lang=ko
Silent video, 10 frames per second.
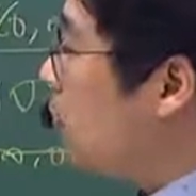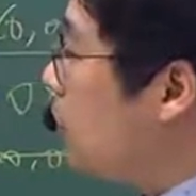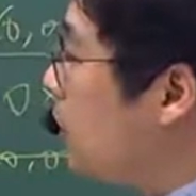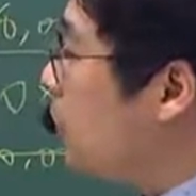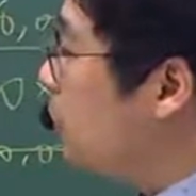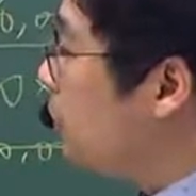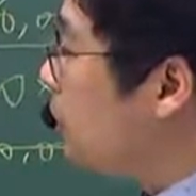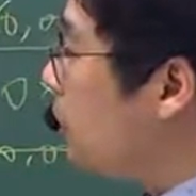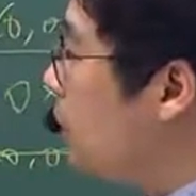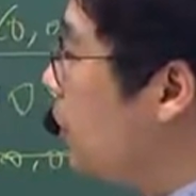
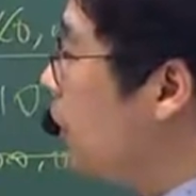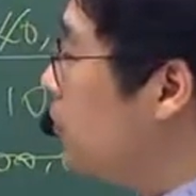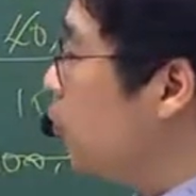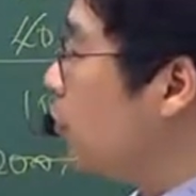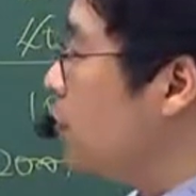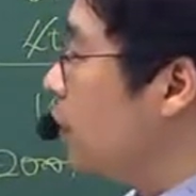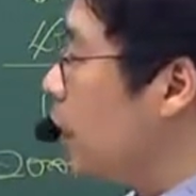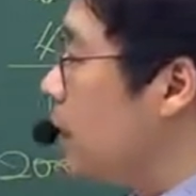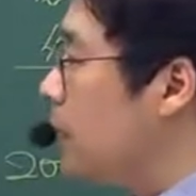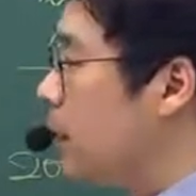공간구성과 관련되는 모든
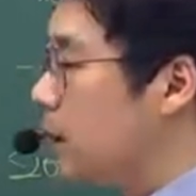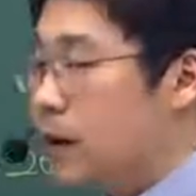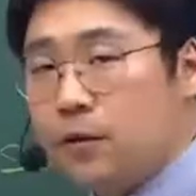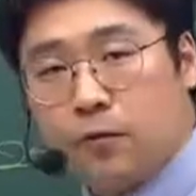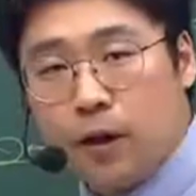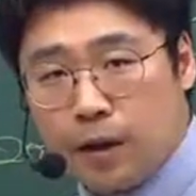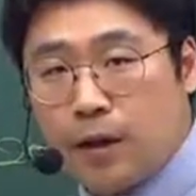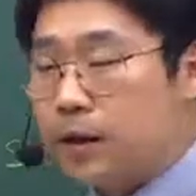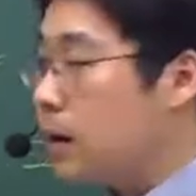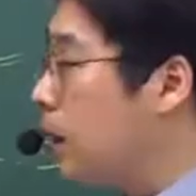분야가 망라되는
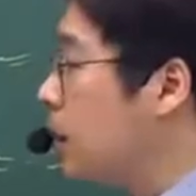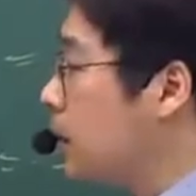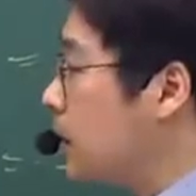종합계획이다.